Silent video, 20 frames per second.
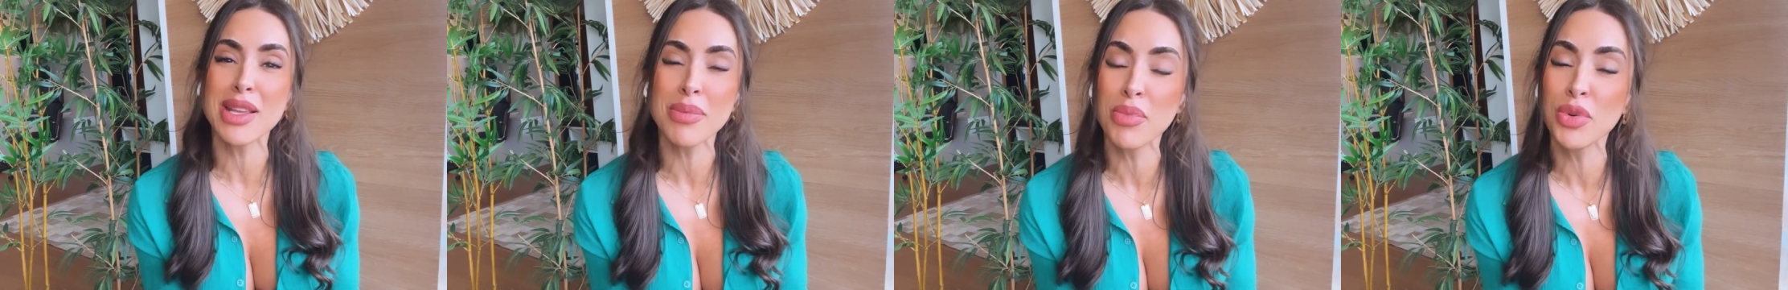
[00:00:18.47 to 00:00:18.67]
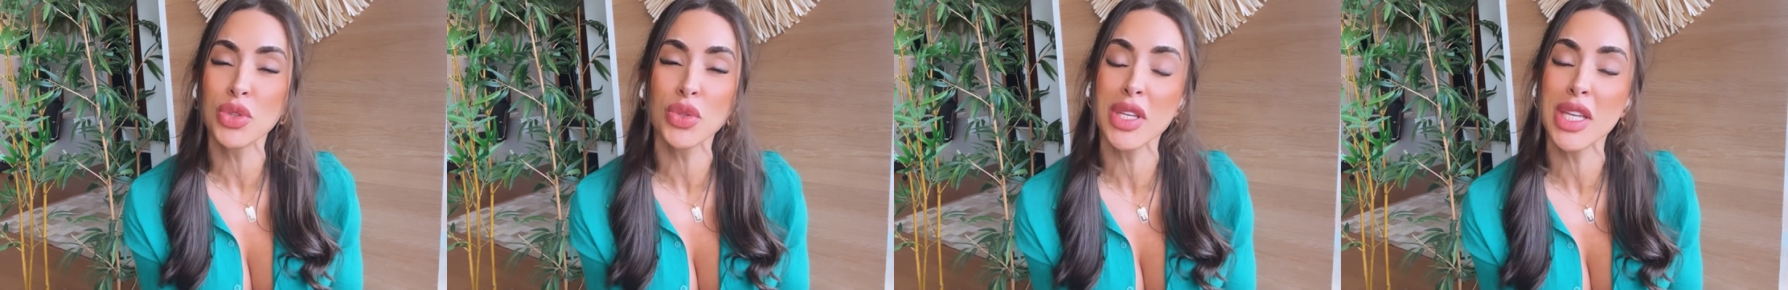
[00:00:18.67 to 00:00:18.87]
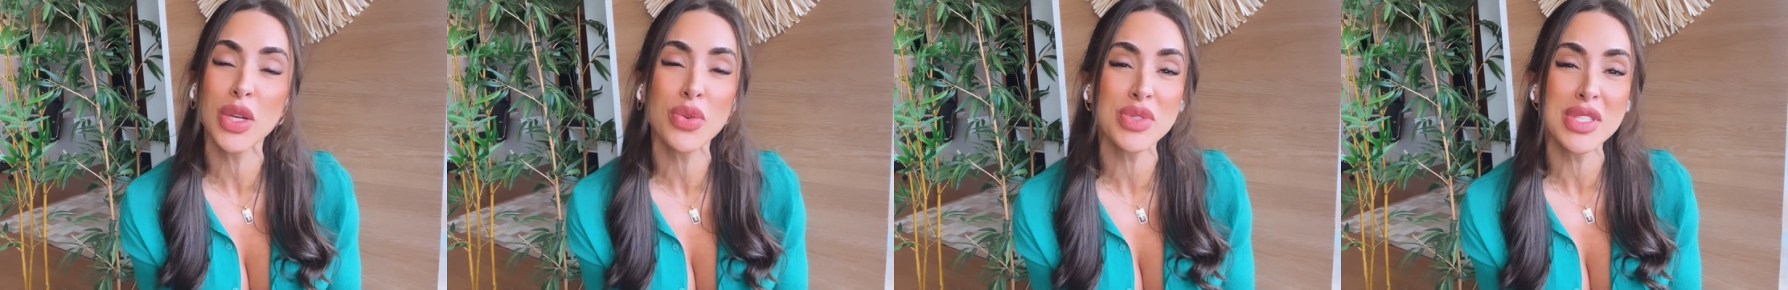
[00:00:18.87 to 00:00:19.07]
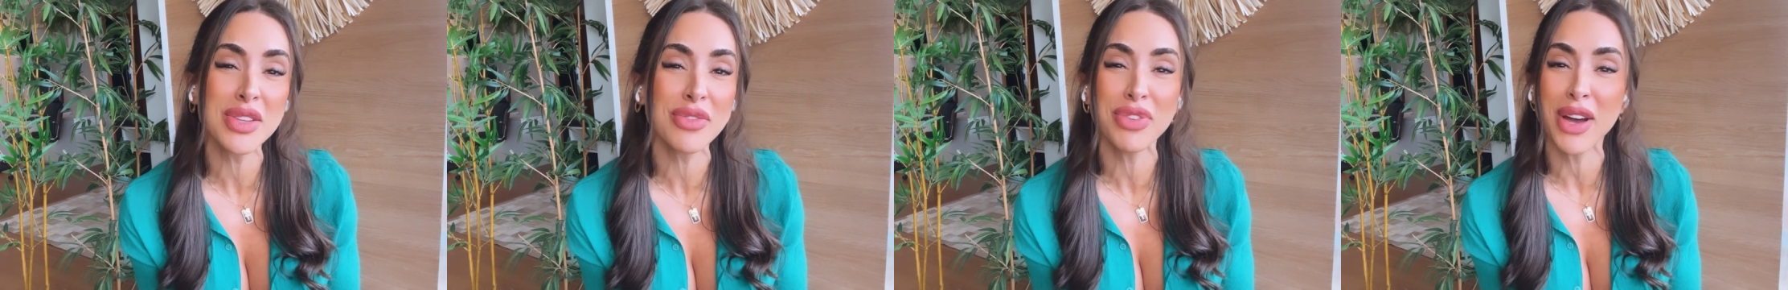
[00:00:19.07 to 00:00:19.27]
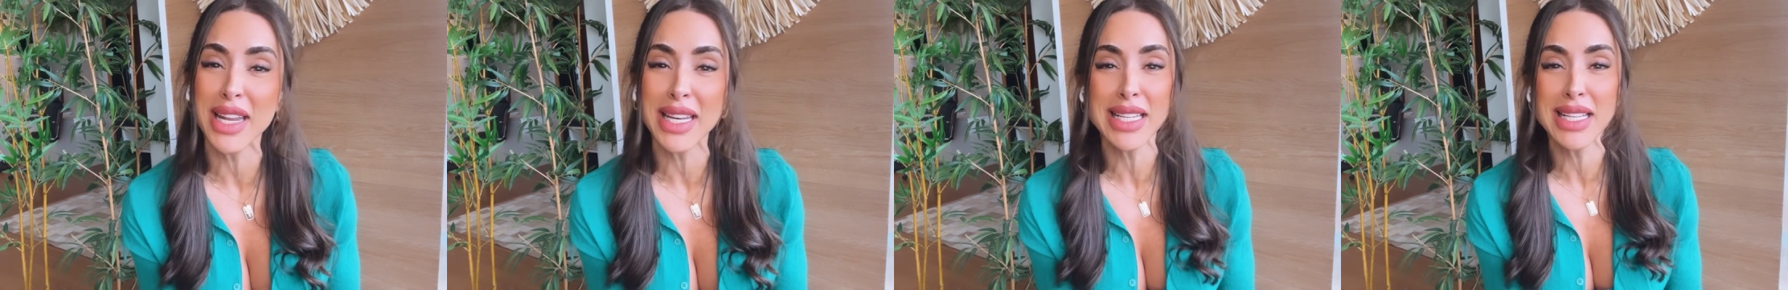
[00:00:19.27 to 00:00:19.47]
muito ricos
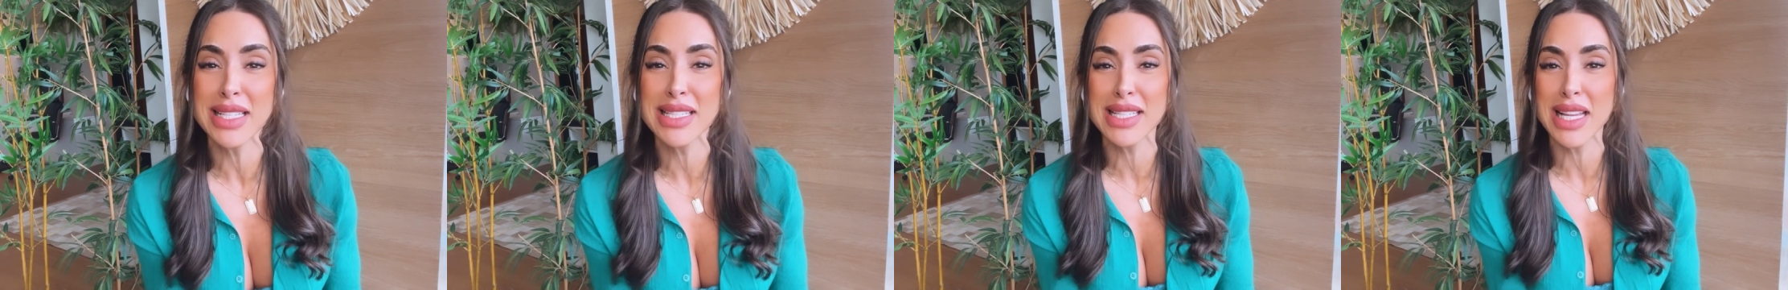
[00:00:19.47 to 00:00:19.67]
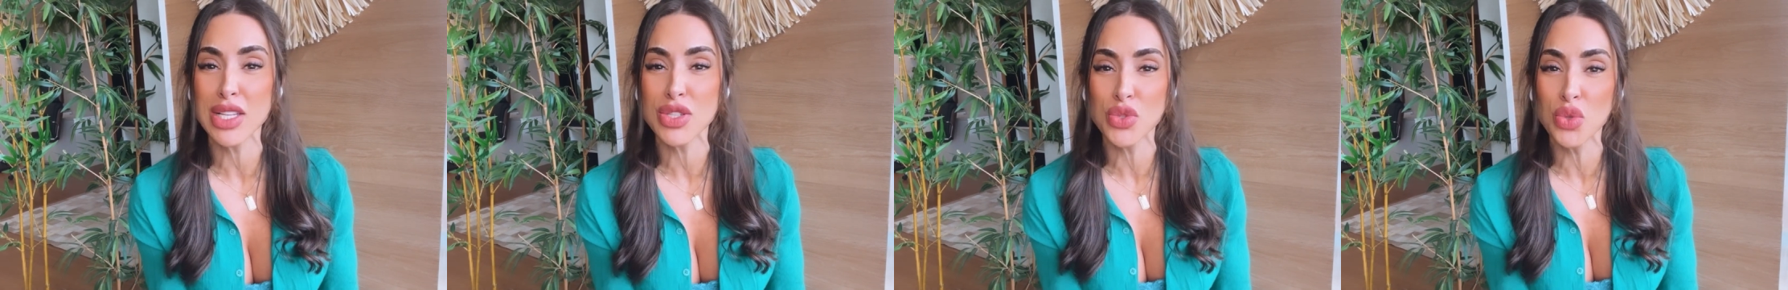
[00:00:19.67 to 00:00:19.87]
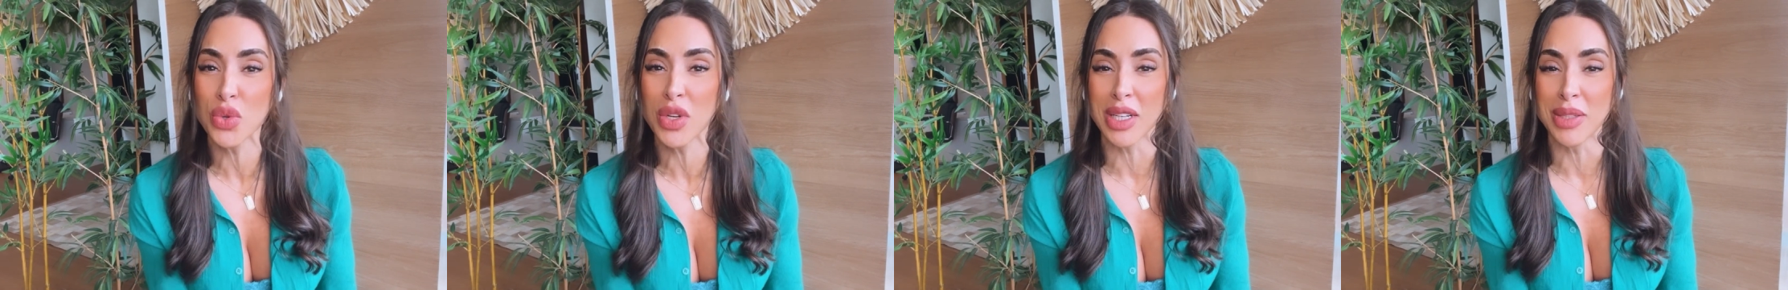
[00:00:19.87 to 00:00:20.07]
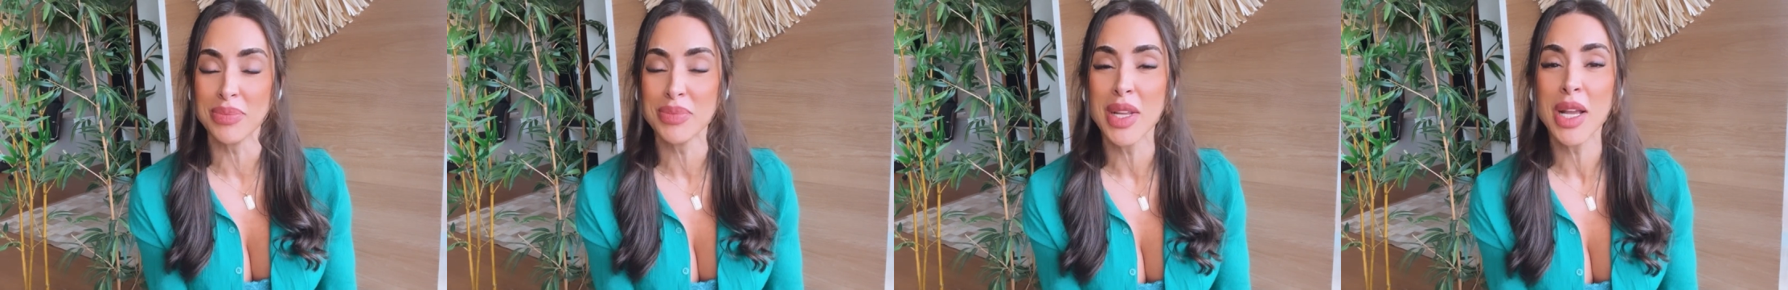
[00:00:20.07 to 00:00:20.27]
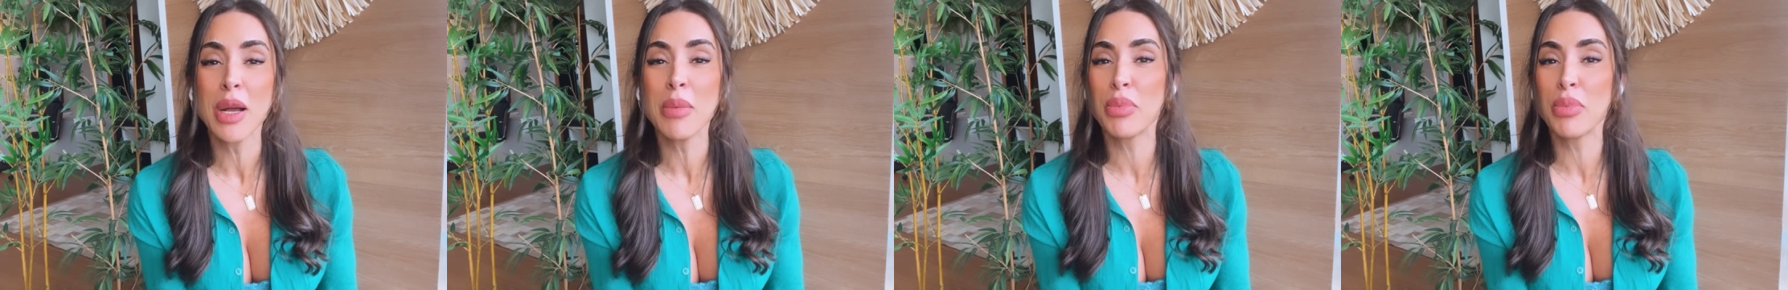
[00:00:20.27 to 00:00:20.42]
em farinhas e açúcar.